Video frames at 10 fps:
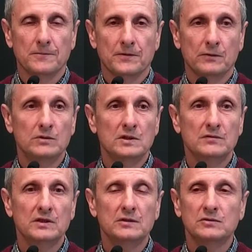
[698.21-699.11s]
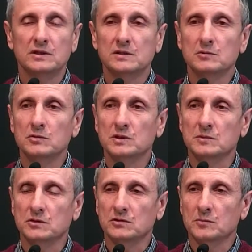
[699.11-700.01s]
Он говорит вот этим людям,
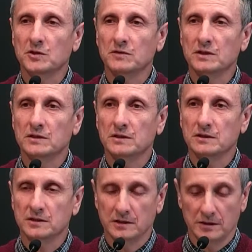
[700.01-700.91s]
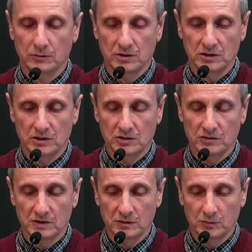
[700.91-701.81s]
которые привели к ней эту женщину,
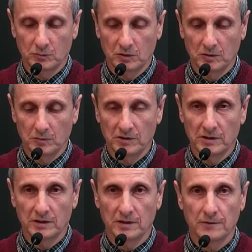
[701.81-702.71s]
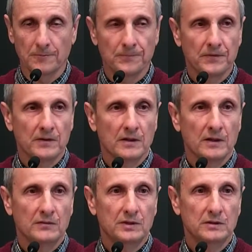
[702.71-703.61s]
взятую прелюбодеяние,
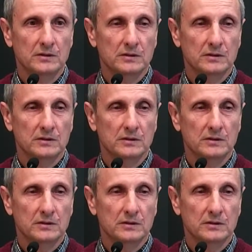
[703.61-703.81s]
говорит,